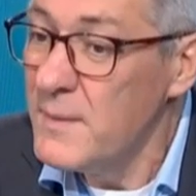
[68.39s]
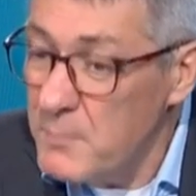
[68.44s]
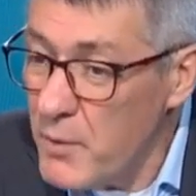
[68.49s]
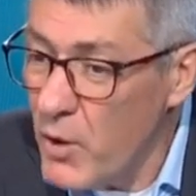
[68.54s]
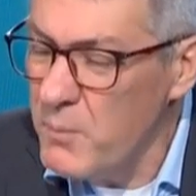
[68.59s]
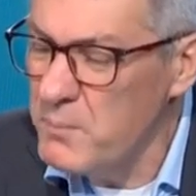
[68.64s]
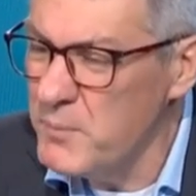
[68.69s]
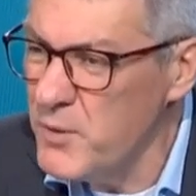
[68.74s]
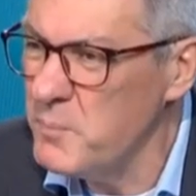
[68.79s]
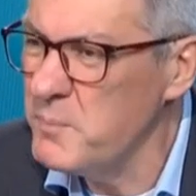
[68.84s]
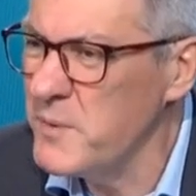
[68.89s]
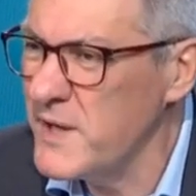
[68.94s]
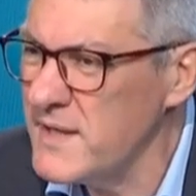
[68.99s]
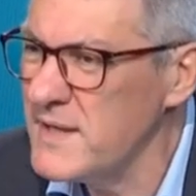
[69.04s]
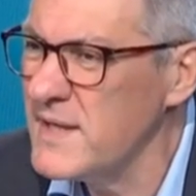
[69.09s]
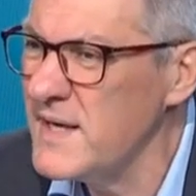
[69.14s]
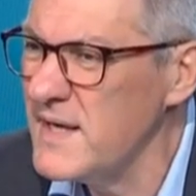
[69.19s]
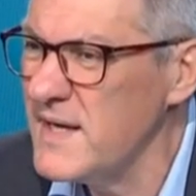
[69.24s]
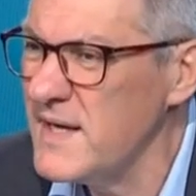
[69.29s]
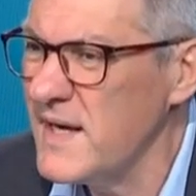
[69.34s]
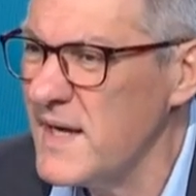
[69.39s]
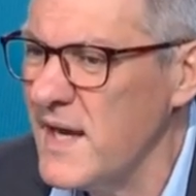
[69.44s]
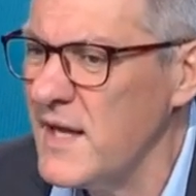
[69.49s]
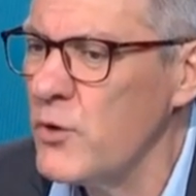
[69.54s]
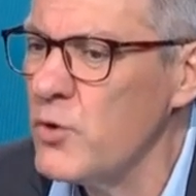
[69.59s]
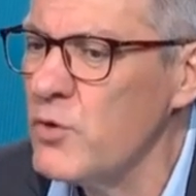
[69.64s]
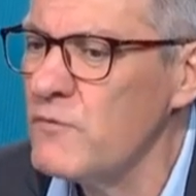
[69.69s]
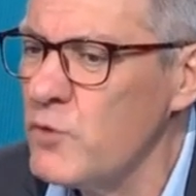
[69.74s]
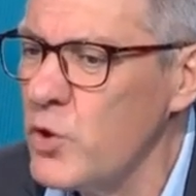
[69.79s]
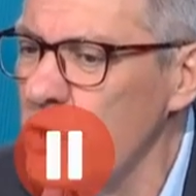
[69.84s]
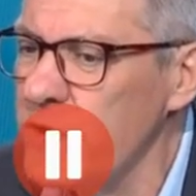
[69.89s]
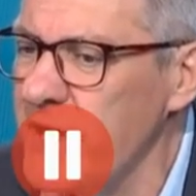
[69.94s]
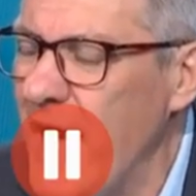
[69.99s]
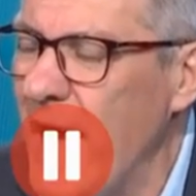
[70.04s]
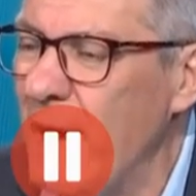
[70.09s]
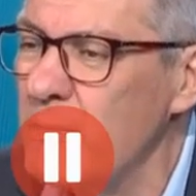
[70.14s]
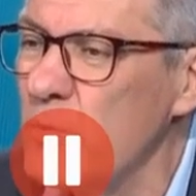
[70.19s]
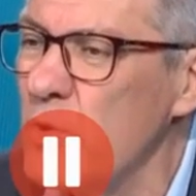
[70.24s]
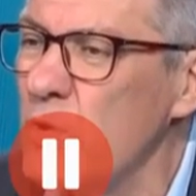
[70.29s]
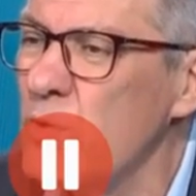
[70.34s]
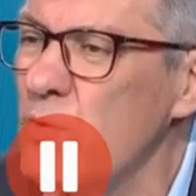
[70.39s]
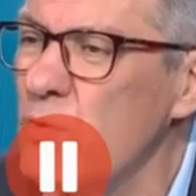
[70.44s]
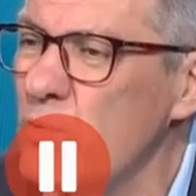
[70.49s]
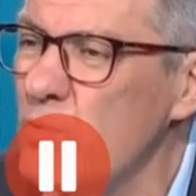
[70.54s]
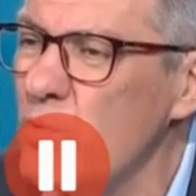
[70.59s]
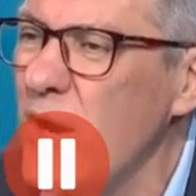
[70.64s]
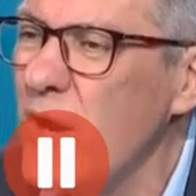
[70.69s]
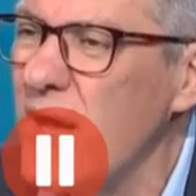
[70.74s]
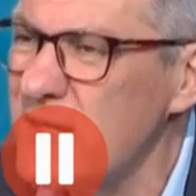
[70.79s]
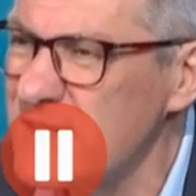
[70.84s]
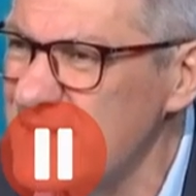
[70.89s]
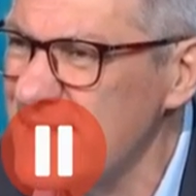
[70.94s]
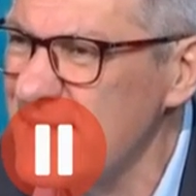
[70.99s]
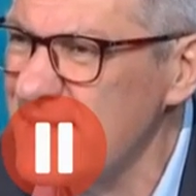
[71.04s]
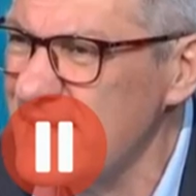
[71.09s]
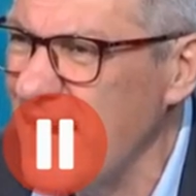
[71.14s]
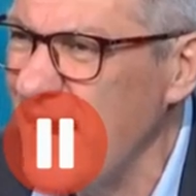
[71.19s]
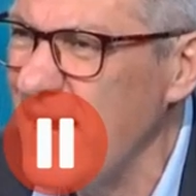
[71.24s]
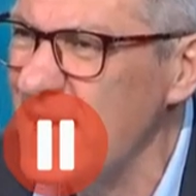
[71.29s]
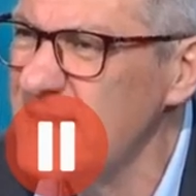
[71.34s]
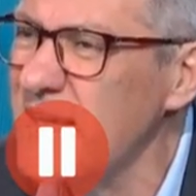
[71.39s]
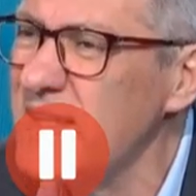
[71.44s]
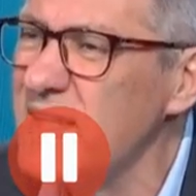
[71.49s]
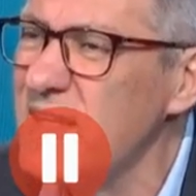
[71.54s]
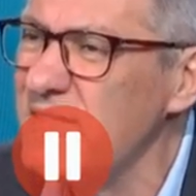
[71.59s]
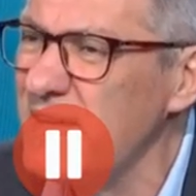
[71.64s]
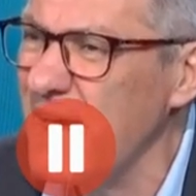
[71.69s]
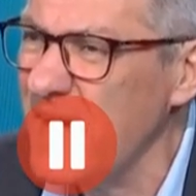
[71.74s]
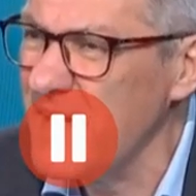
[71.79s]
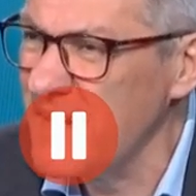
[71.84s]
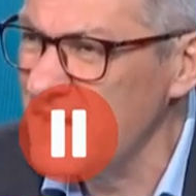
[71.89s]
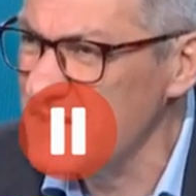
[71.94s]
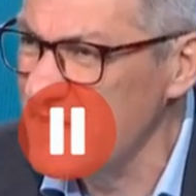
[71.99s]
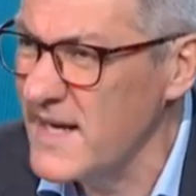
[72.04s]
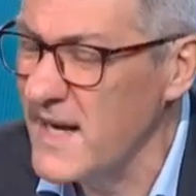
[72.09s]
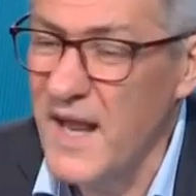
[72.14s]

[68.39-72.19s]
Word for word: proprio per dire che noi vogliamo una strada diversa.